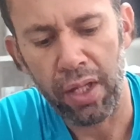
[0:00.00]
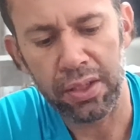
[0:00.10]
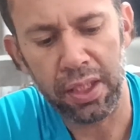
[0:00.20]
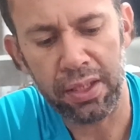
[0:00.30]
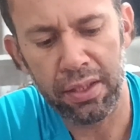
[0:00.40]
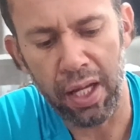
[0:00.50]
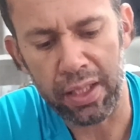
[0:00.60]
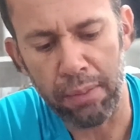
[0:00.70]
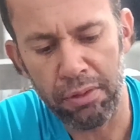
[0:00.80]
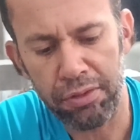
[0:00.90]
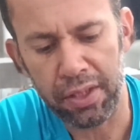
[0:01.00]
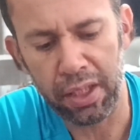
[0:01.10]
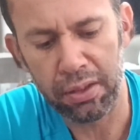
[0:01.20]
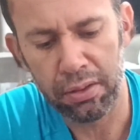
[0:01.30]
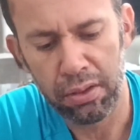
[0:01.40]
A gente acaba
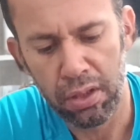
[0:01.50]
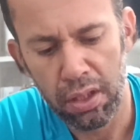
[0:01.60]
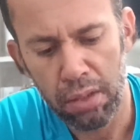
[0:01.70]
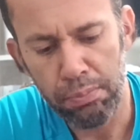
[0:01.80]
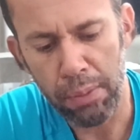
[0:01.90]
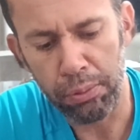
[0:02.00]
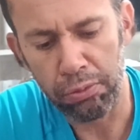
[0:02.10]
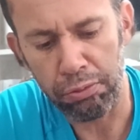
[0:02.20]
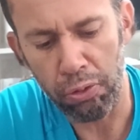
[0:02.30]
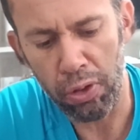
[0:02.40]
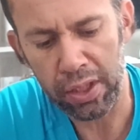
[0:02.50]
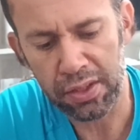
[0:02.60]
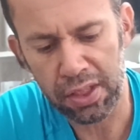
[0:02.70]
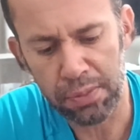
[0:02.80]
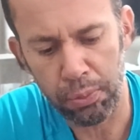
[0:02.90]
ficando meio por fora,
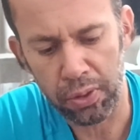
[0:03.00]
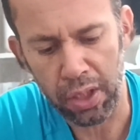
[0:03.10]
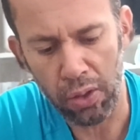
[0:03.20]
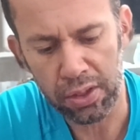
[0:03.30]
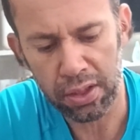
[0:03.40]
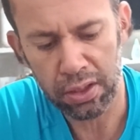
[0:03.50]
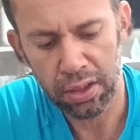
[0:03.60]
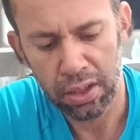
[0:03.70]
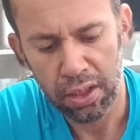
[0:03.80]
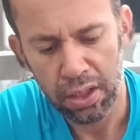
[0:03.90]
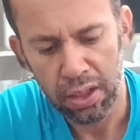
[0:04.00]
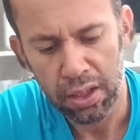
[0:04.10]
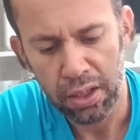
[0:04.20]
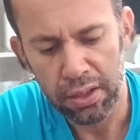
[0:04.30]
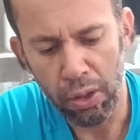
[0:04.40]
às vezes por causa
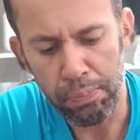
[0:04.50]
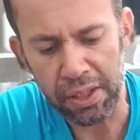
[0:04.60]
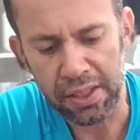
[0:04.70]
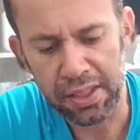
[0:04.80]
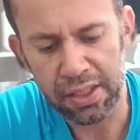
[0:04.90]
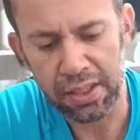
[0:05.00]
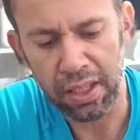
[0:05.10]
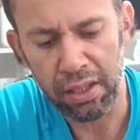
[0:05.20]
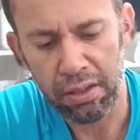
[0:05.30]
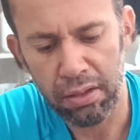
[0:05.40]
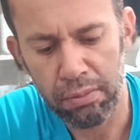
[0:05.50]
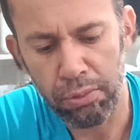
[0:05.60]
não pesquisa, né?